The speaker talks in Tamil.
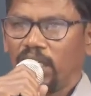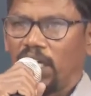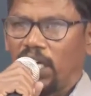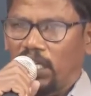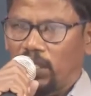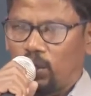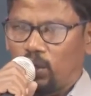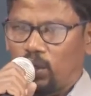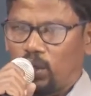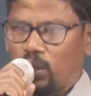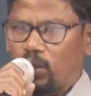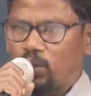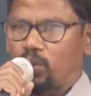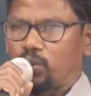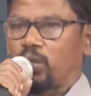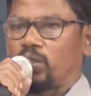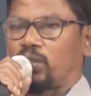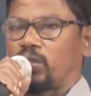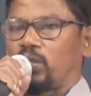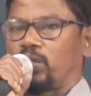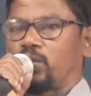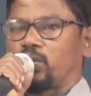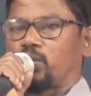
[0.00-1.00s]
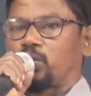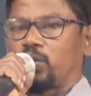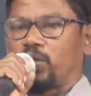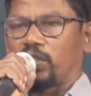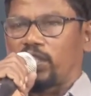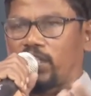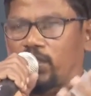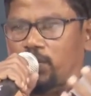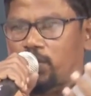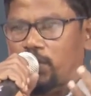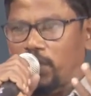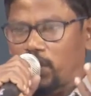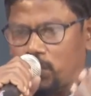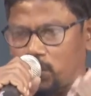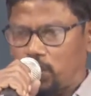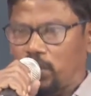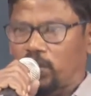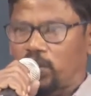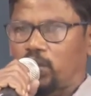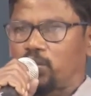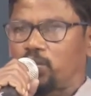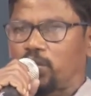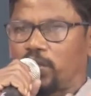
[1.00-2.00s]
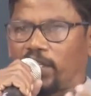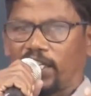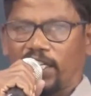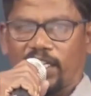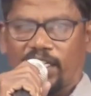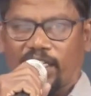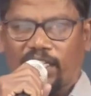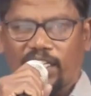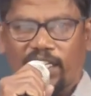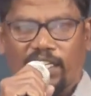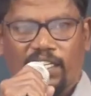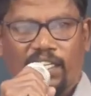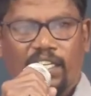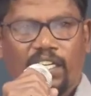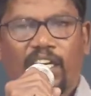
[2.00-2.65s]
ஆண்டவருக்கு சோத்திரம் சோத்திரம் சொல்லிட்டு சோத்திரம் சொல்லியே இருங்க